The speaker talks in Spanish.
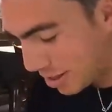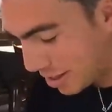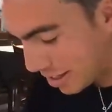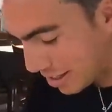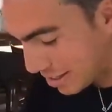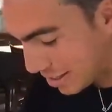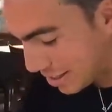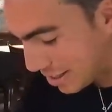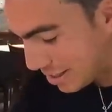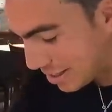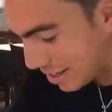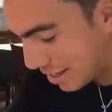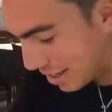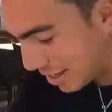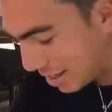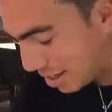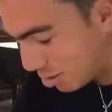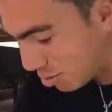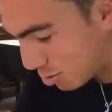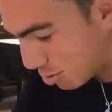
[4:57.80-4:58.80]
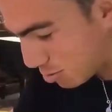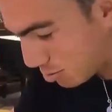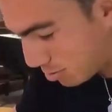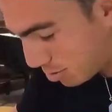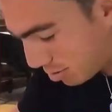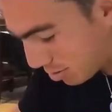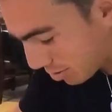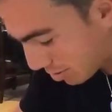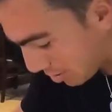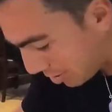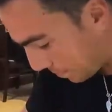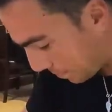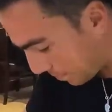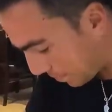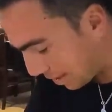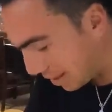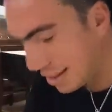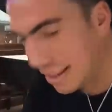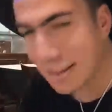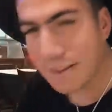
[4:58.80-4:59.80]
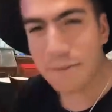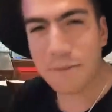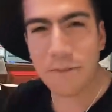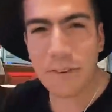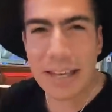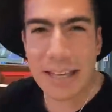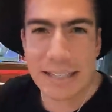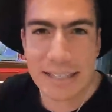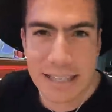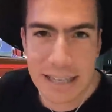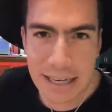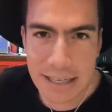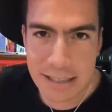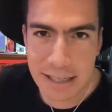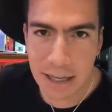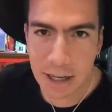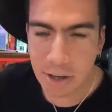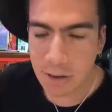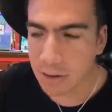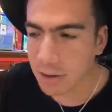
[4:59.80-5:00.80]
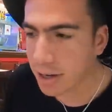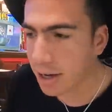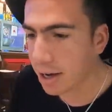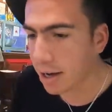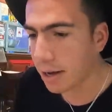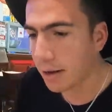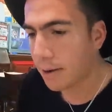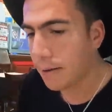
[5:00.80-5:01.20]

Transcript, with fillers: interesante es que aquí los jugos, difíciles de encontrar.